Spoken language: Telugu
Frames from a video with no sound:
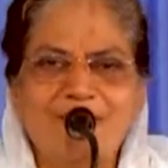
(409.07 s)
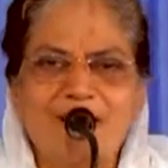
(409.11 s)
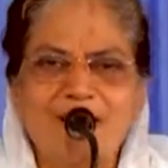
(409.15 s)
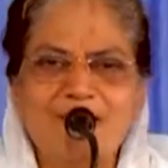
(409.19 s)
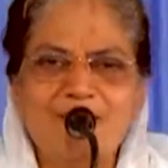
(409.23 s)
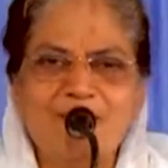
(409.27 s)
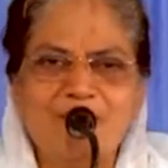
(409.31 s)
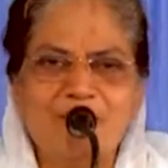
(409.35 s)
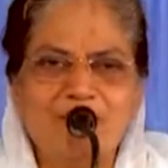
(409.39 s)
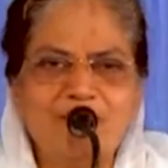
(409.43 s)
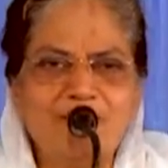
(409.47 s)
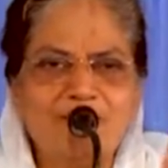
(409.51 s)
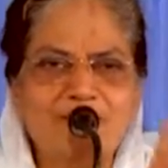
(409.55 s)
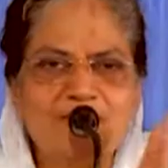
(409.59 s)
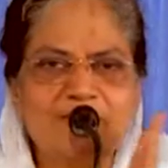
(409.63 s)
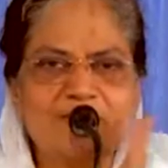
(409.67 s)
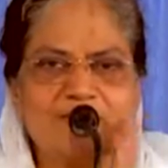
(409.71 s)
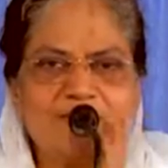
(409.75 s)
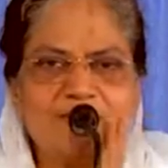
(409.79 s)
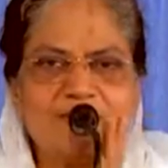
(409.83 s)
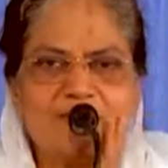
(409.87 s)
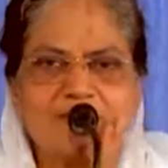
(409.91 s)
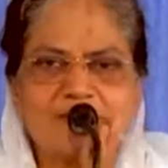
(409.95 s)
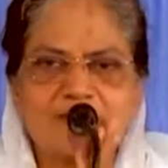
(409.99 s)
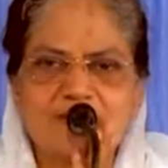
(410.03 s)
అయితే మేమంతా
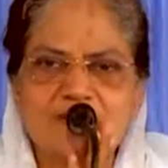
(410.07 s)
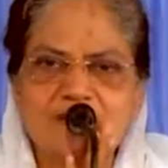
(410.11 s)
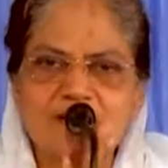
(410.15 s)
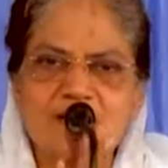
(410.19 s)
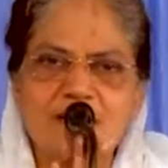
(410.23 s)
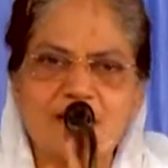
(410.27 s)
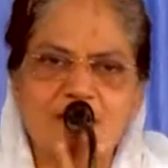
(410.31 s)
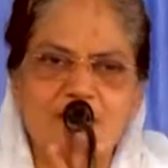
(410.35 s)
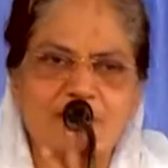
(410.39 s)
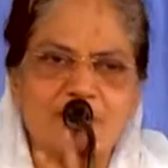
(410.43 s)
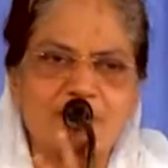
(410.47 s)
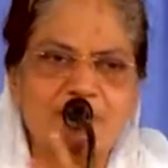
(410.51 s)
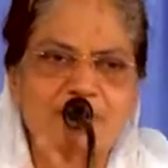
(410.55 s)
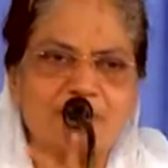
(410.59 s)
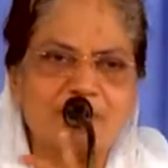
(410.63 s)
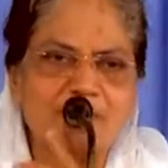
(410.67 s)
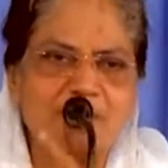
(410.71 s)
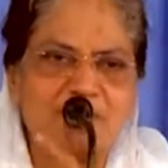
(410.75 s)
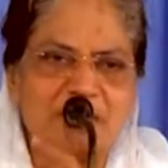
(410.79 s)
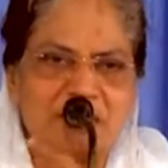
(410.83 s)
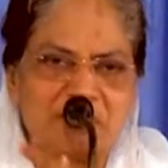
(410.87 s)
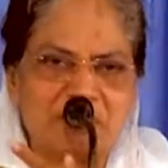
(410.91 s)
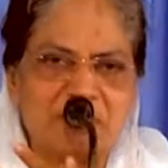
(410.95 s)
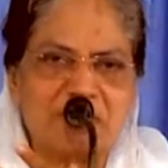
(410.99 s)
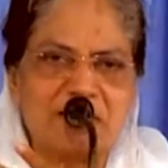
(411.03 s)
అస్సలు అమ్మ మీద
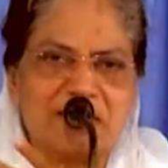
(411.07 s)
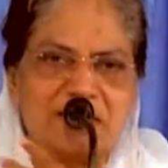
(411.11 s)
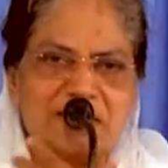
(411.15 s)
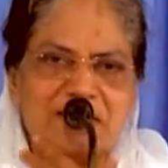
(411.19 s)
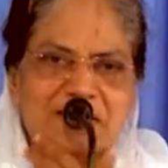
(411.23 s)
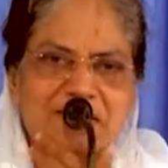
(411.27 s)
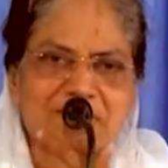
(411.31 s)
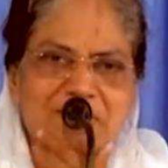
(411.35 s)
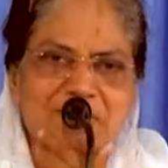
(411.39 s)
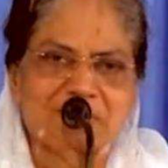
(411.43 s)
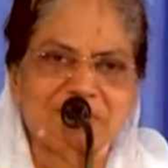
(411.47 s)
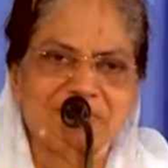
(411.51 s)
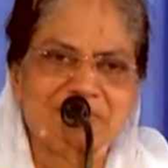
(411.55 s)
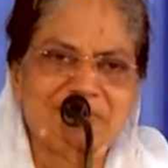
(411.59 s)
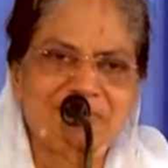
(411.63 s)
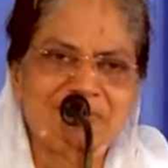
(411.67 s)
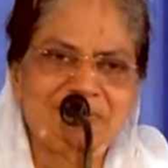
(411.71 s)
ప్రేమ లేదేమో